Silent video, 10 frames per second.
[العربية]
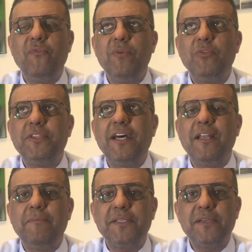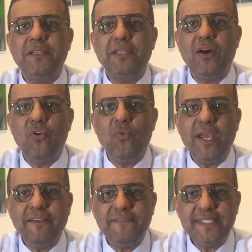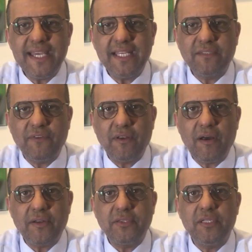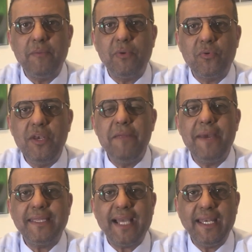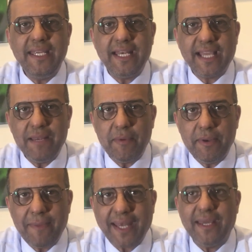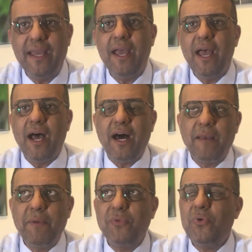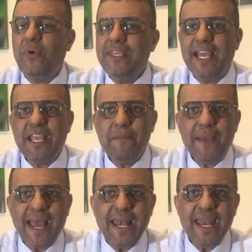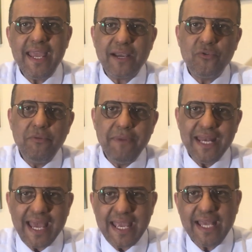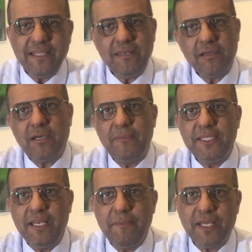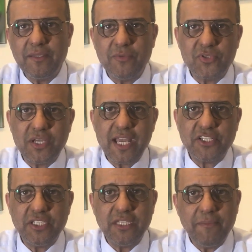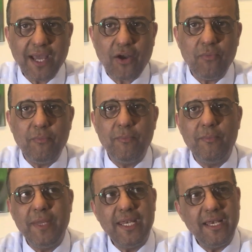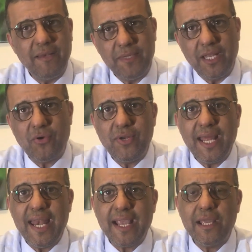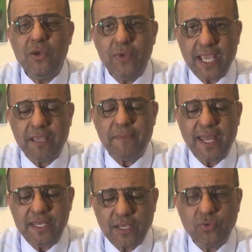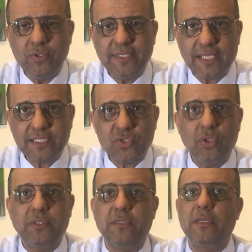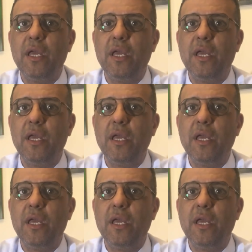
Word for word: في منتهى البساطه هو افساد في الارض بكل ما تعنيه الكلمه من معنى الموضوع يجب ألا يكون من أيادي نقابة المهن الموسيقية عشان تمنعهم من من الغنى لكنه يجب أن يكون تحت سلطة